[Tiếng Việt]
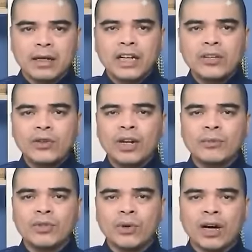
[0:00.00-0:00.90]
khi nó
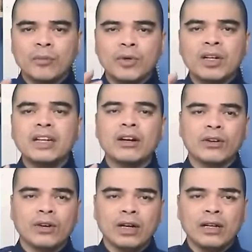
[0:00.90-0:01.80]
làm tổ ở một nơi
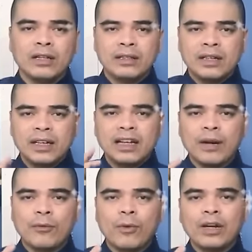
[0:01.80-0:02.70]
nào đó thì cái
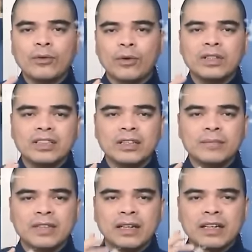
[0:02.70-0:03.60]
cảm quan của con
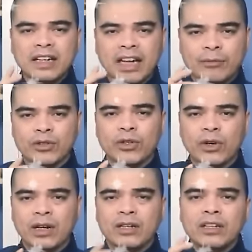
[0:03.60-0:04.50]
chim sẽ linh cảm cho
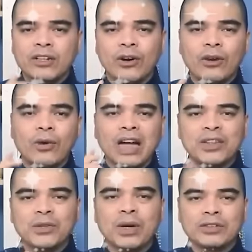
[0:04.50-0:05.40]
nó nơi đó có
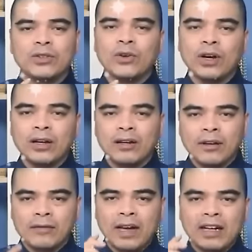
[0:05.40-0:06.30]
an toàn cho nó
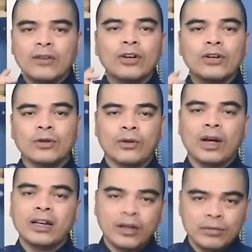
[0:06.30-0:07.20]
và các con của nó
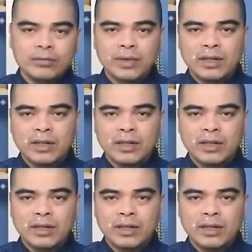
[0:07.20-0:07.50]
hay không